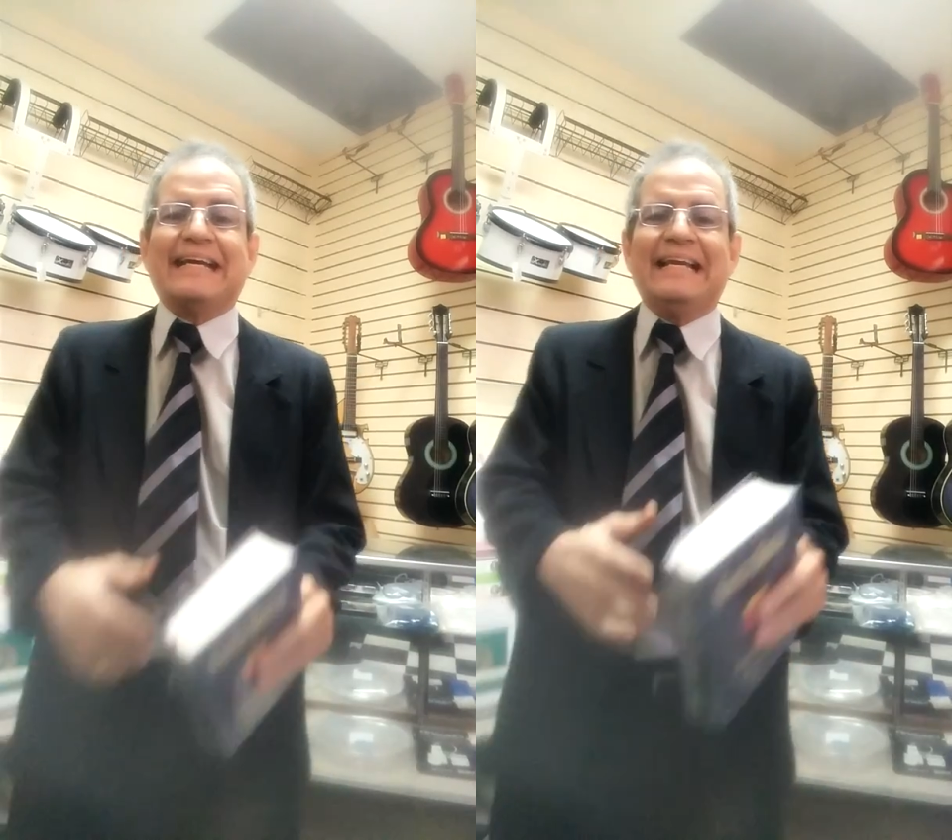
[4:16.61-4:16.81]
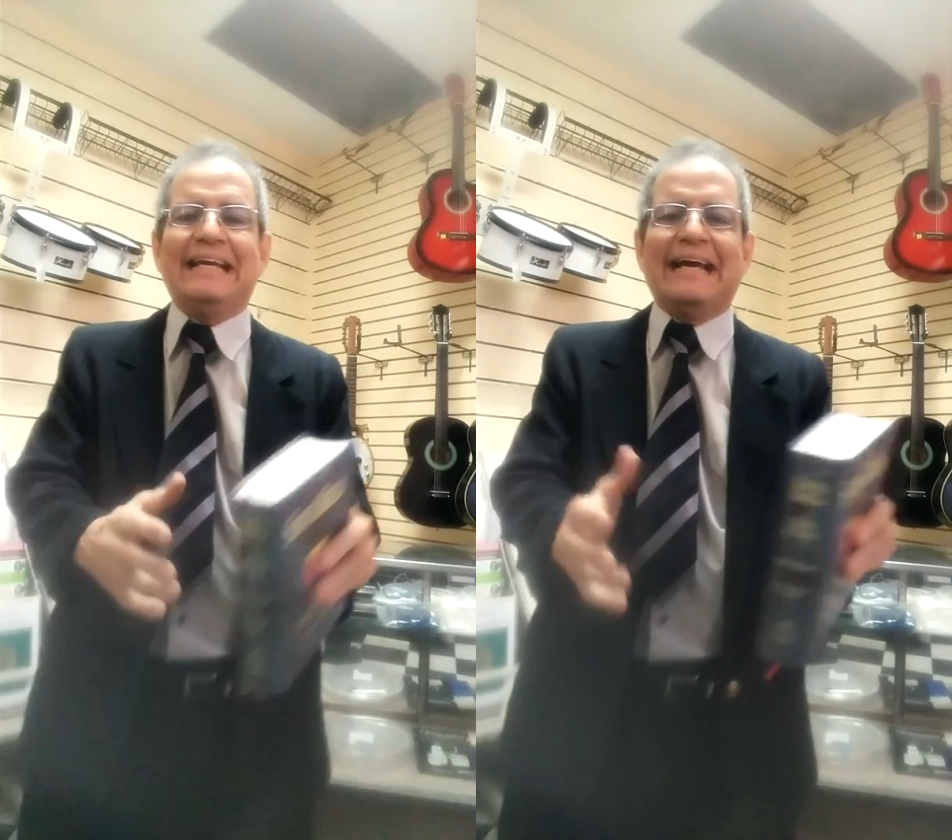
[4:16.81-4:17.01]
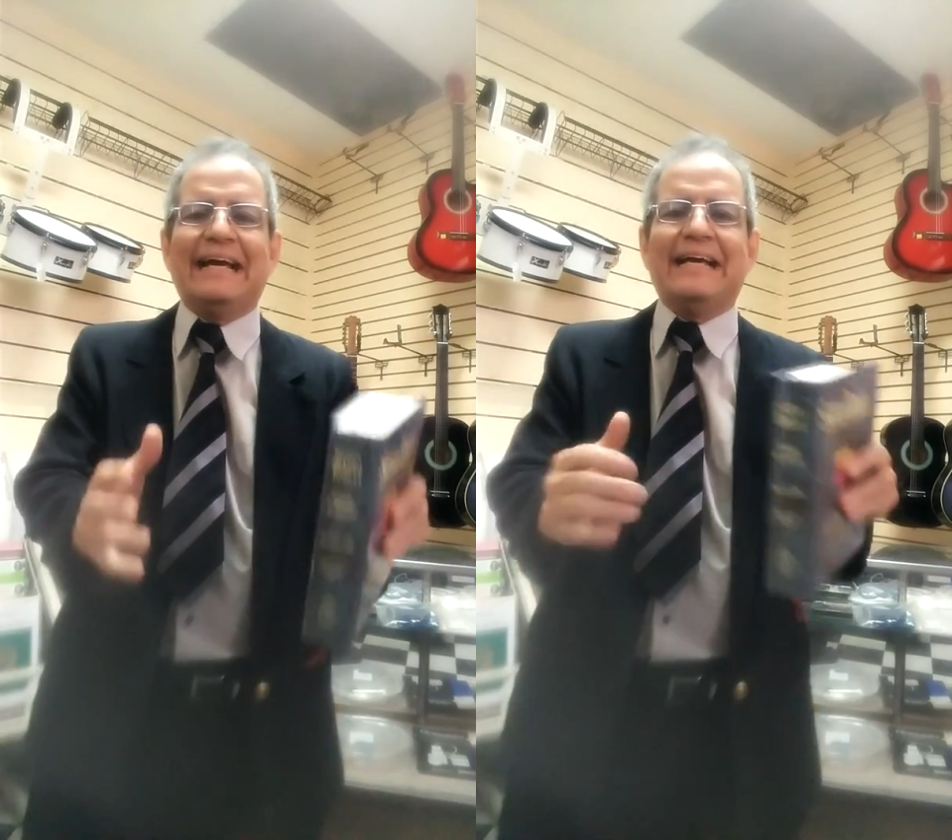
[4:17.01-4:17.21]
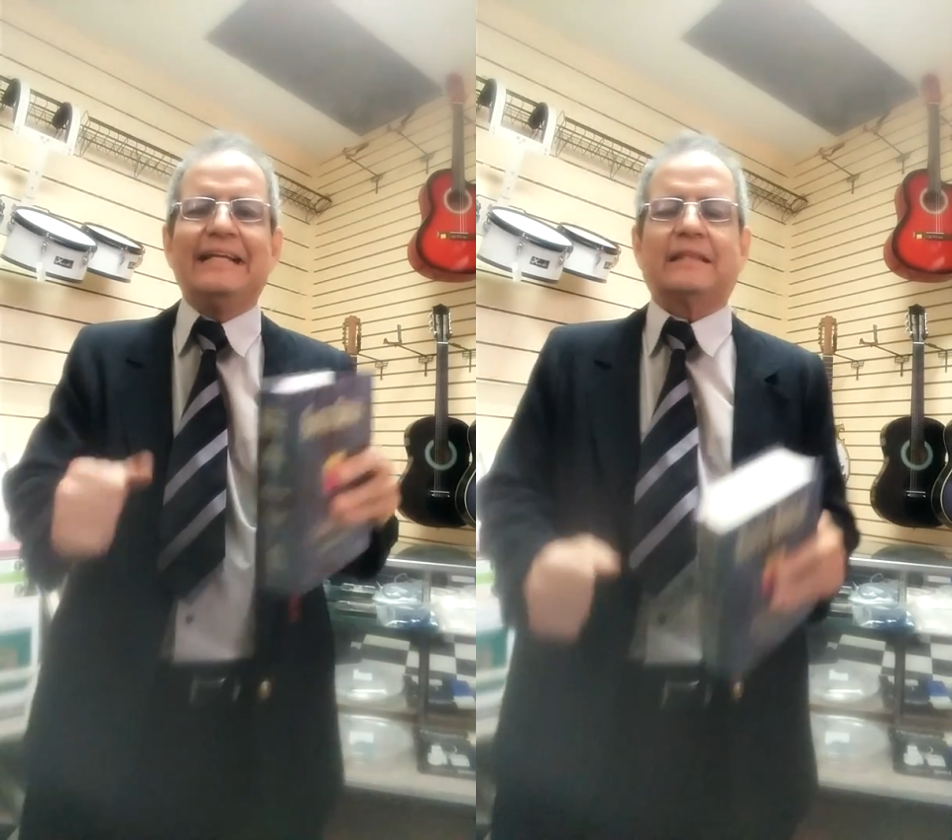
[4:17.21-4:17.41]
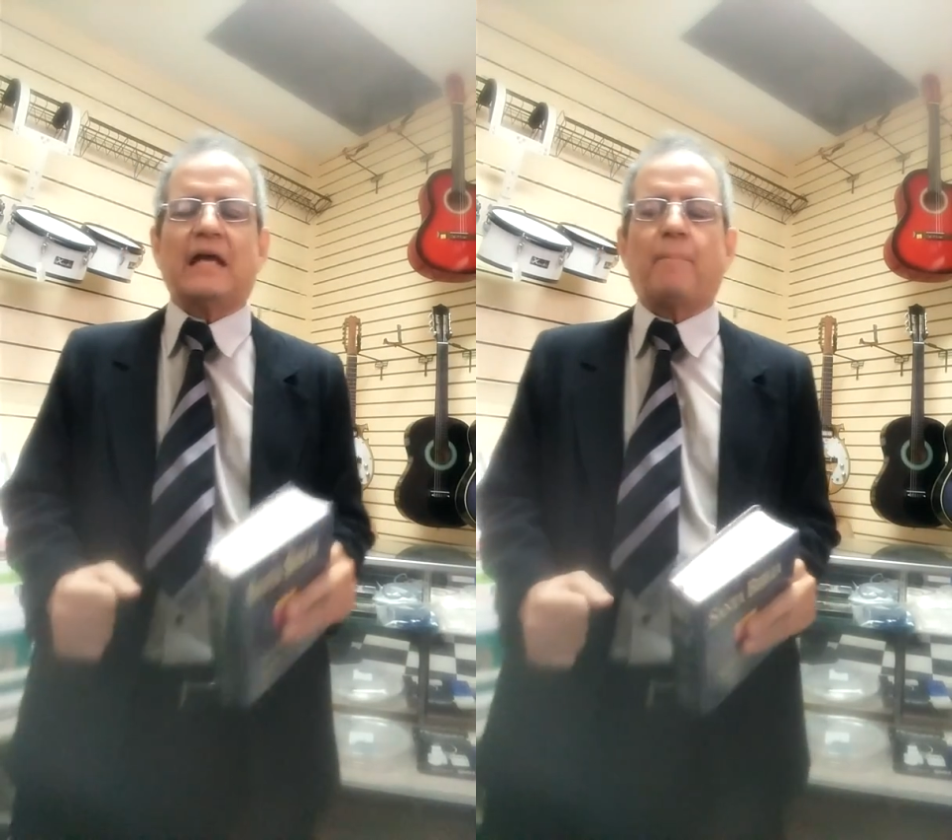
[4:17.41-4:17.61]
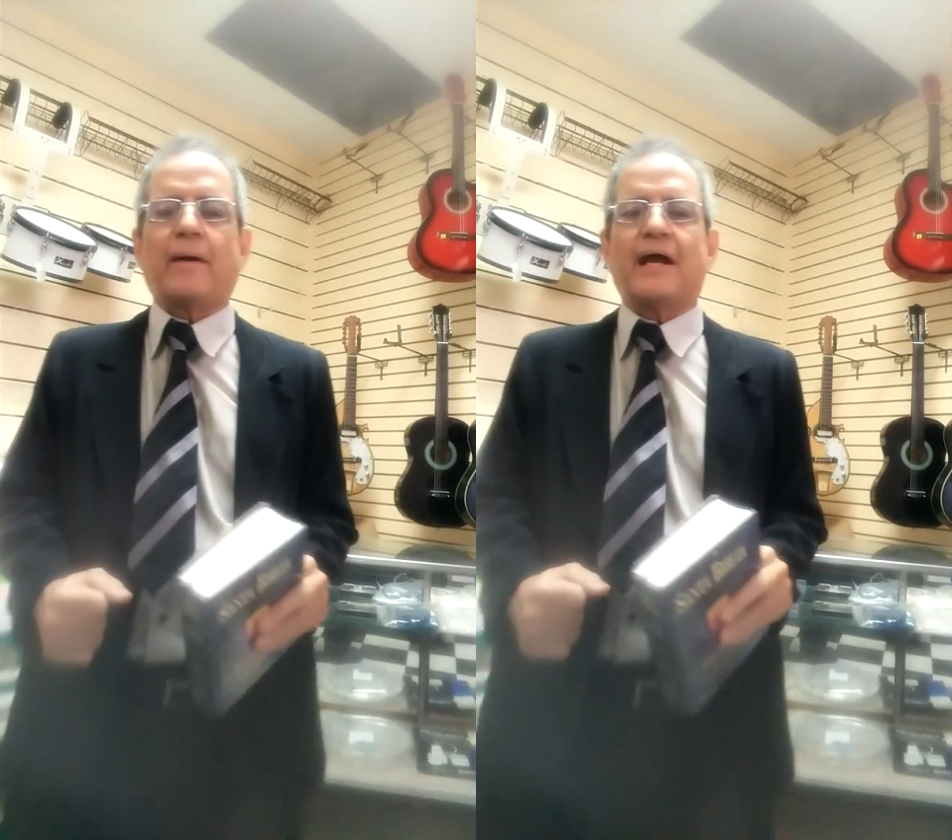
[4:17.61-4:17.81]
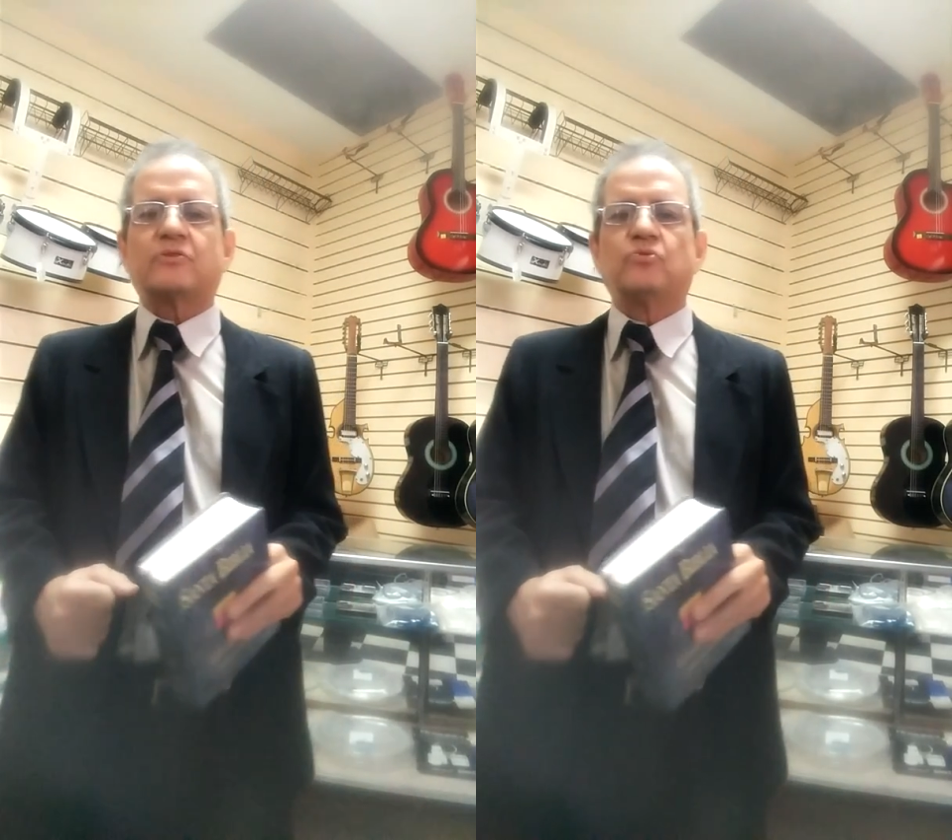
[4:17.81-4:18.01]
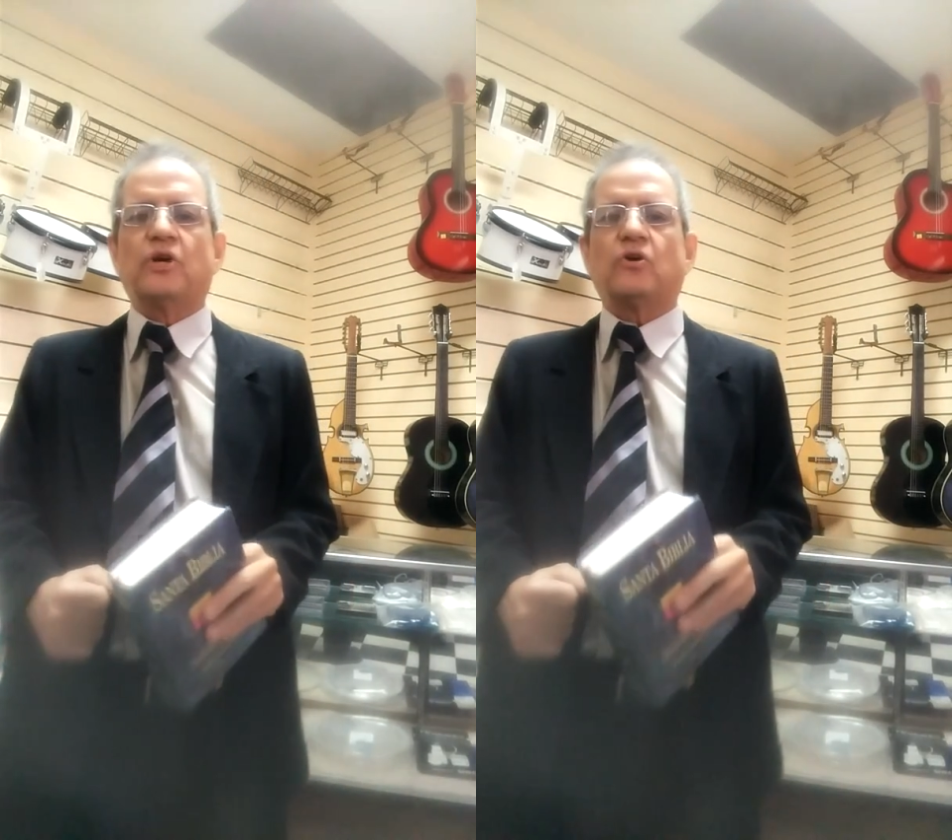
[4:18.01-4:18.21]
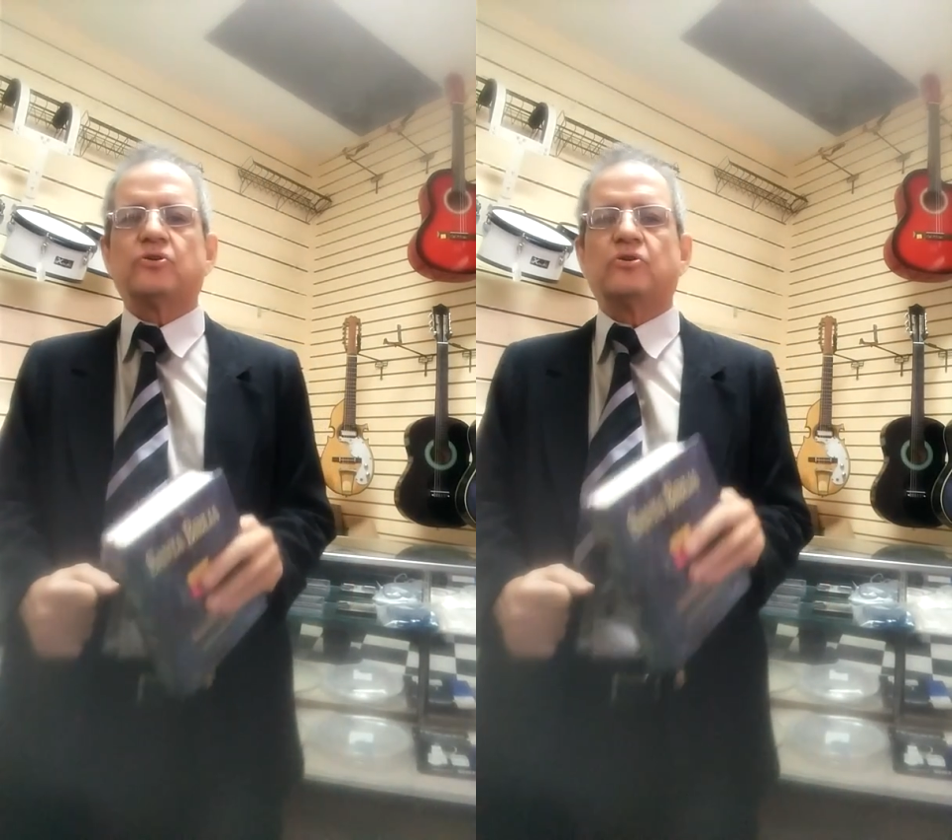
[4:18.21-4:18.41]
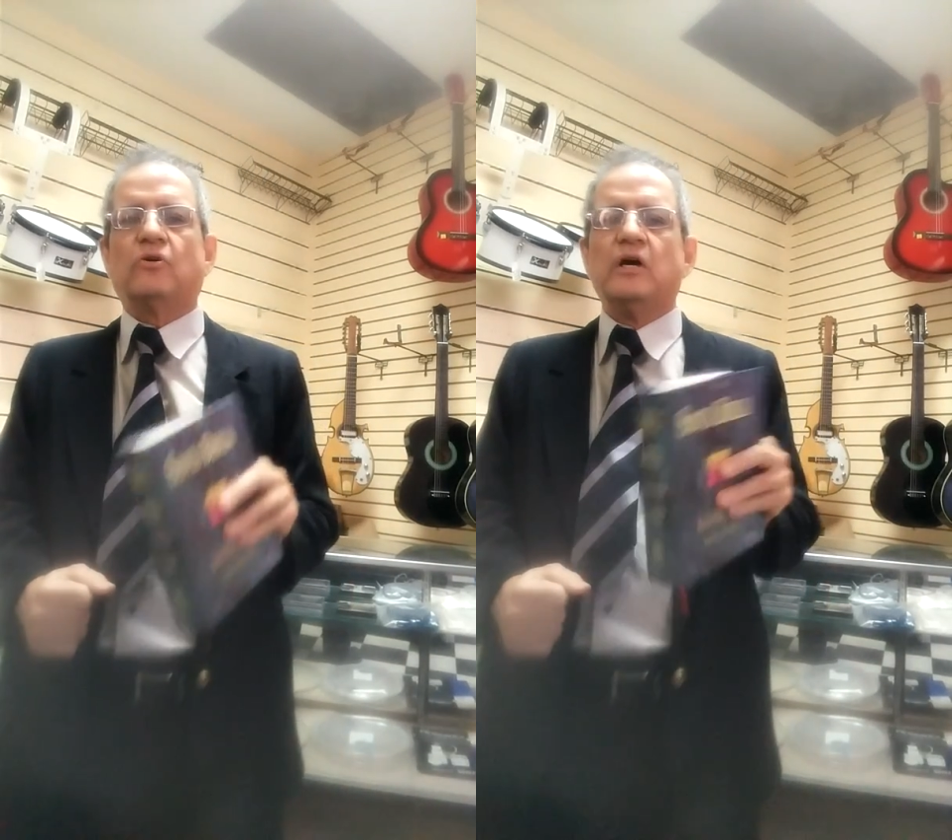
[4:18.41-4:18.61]
clientes para su
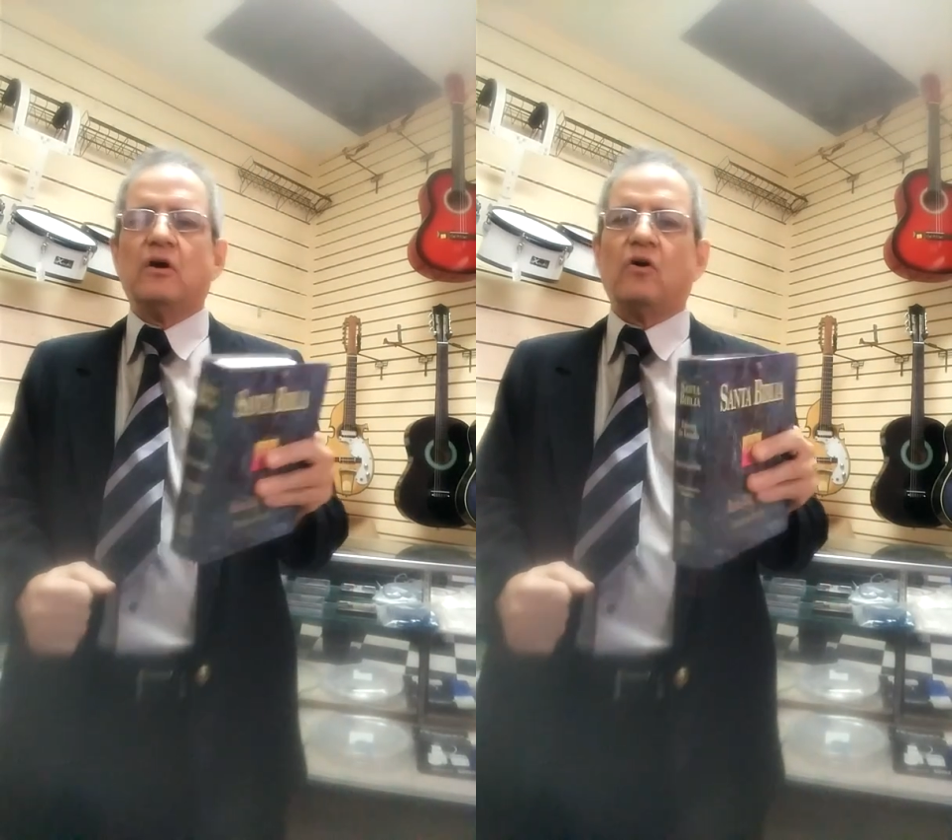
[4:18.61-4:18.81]
negocio.